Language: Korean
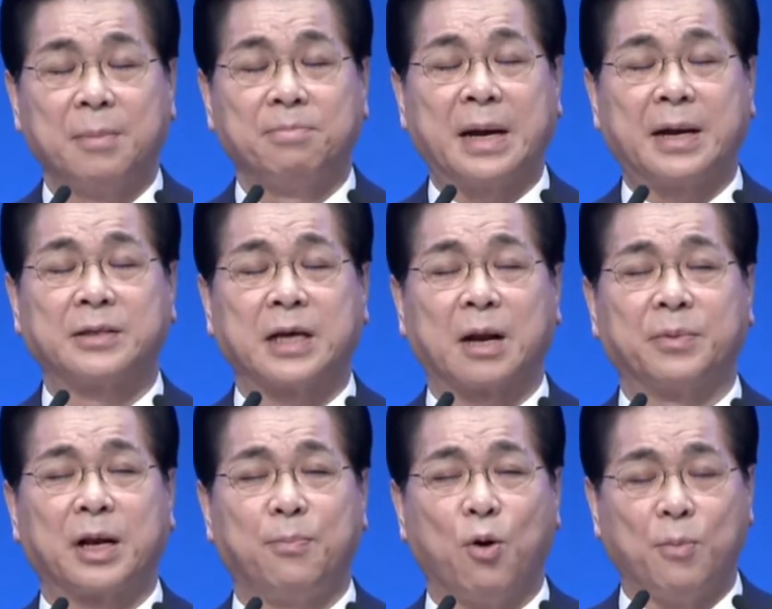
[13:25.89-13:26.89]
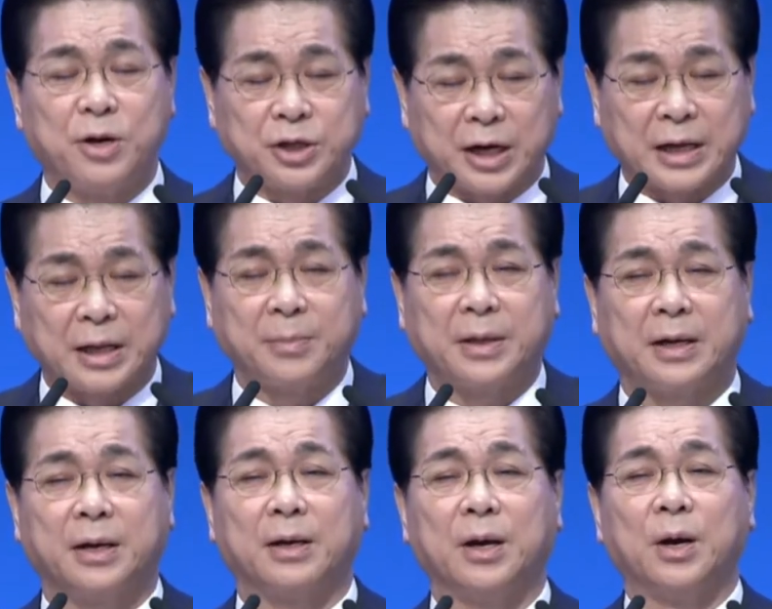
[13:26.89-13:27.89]
많은 사람들이 복음을 전해야
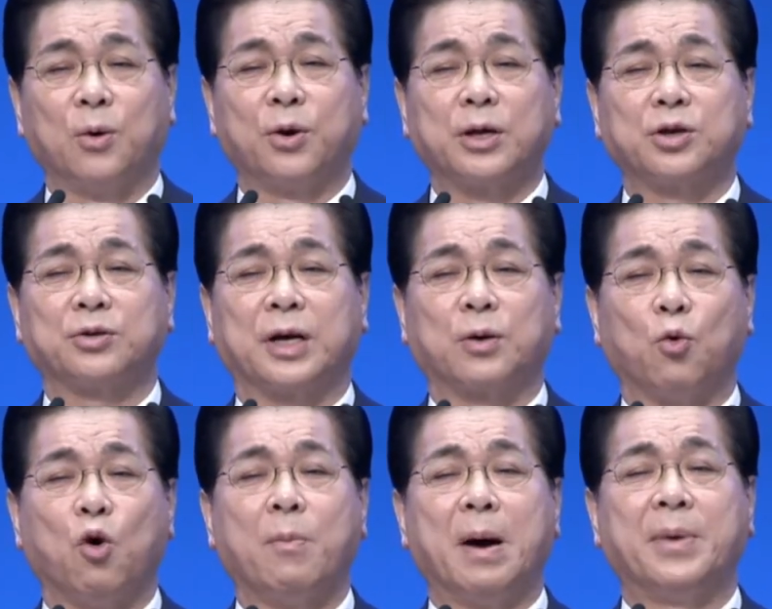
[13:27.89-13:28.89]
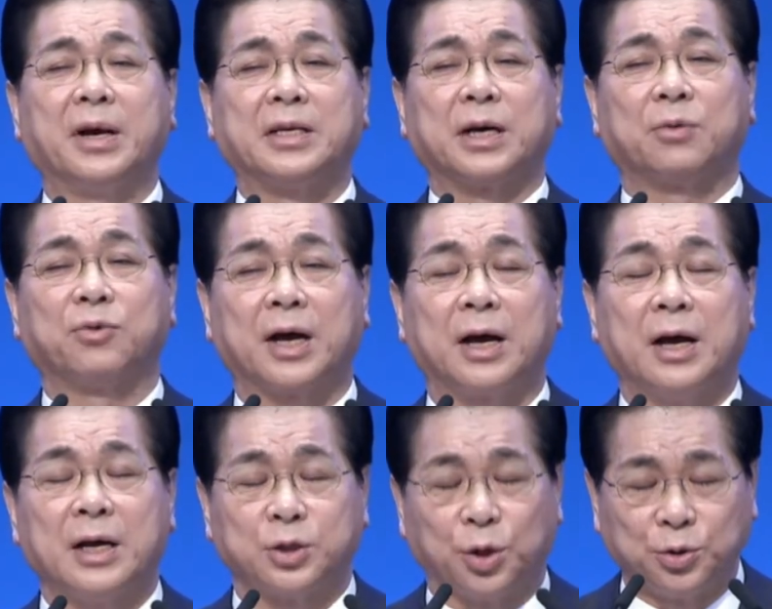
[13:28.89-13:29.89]
됩니다. 올해 최소한 5만 명 이상은 우리가
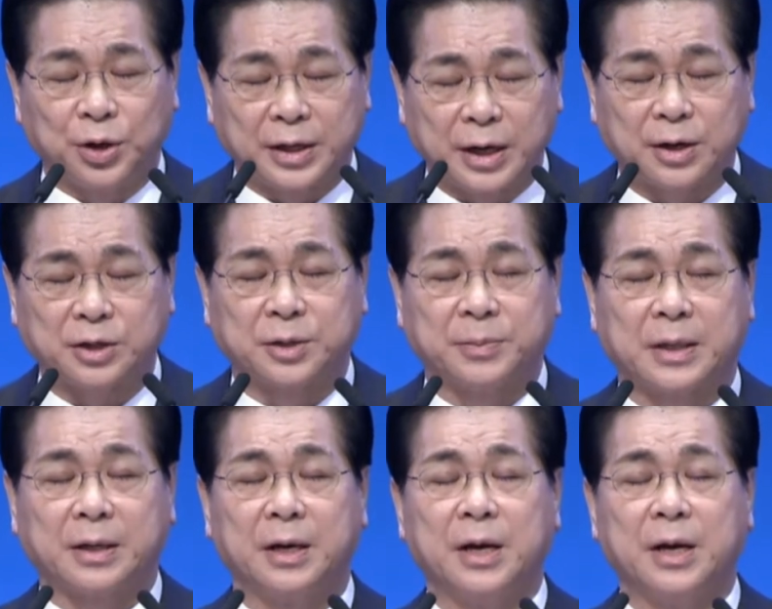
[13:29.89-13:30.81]
전도해야 될 것입니다.